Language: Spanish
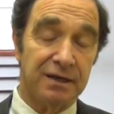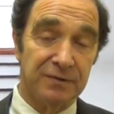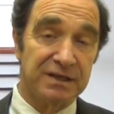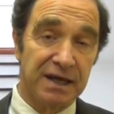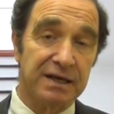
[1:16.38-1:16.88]

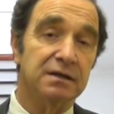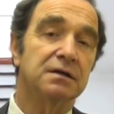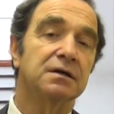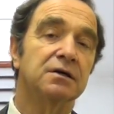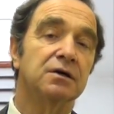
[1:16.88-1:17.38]
evitar
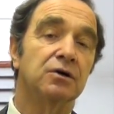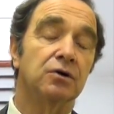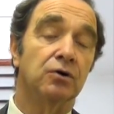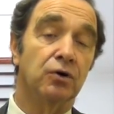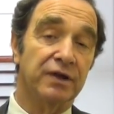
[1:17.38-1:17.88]

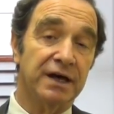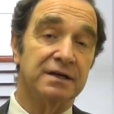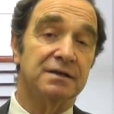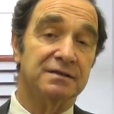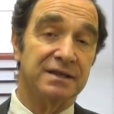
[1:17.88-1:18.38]
o
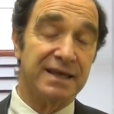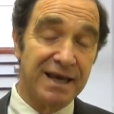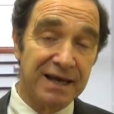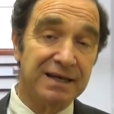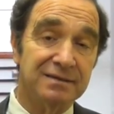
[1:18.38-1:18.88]
dar
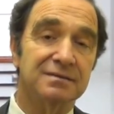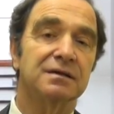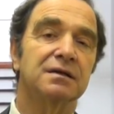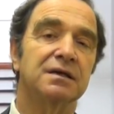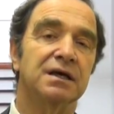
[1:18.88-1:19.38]
señales
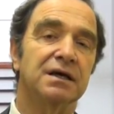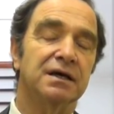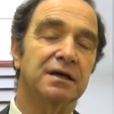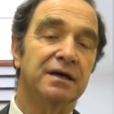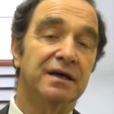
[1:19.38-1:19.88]

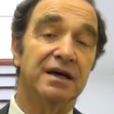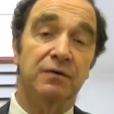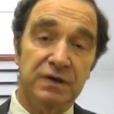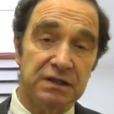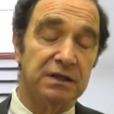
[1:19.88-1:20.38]
que
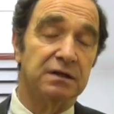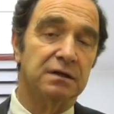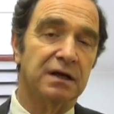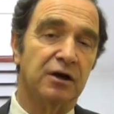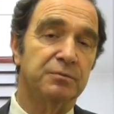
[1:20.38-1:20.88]
eviten
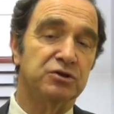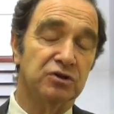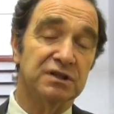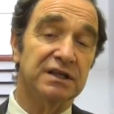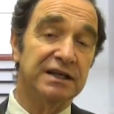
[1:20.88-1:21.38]
la
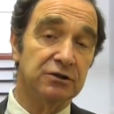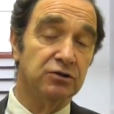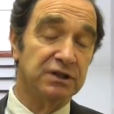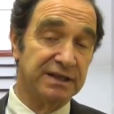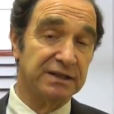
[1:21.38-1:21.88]
comisión de
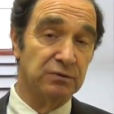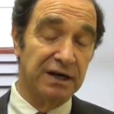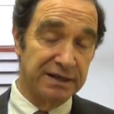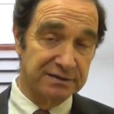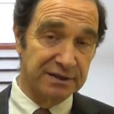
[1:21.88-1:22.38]
delitos de esta
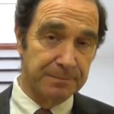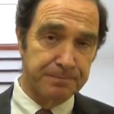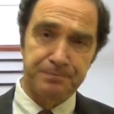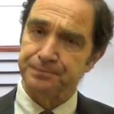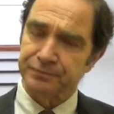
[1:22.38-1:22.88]
naturaleza.
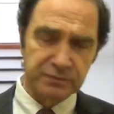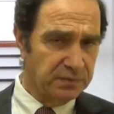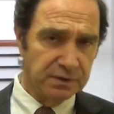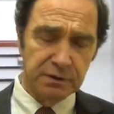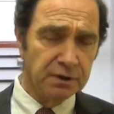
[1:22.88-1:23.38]

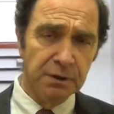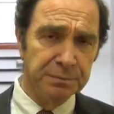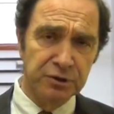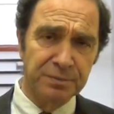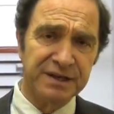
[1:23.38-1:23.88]

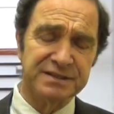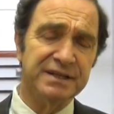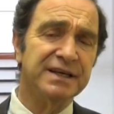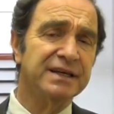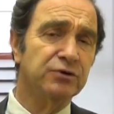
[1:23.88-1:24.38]
Pero
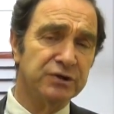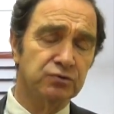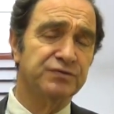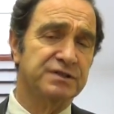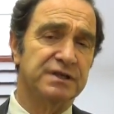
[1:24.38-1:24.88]
pareciera que no es
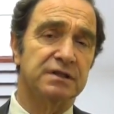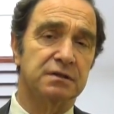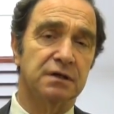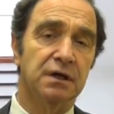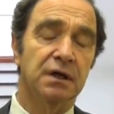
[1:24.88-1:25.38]

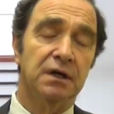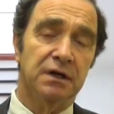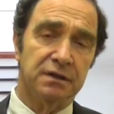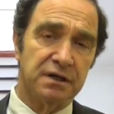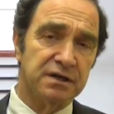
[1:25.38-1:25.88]
suficiente
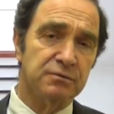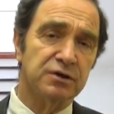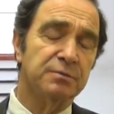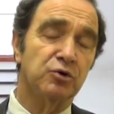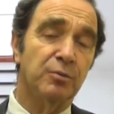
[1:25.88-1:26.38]

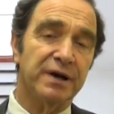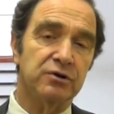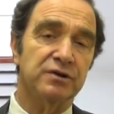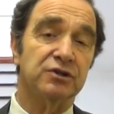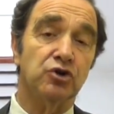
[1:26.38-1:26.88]
tendremos que
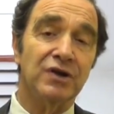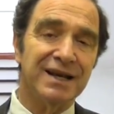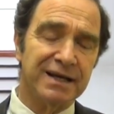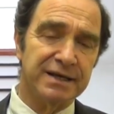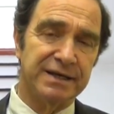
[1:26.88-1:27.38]
preocuparnos de toda
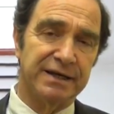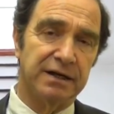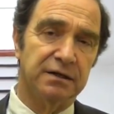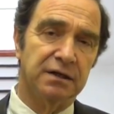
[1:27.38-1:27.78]
la cadena,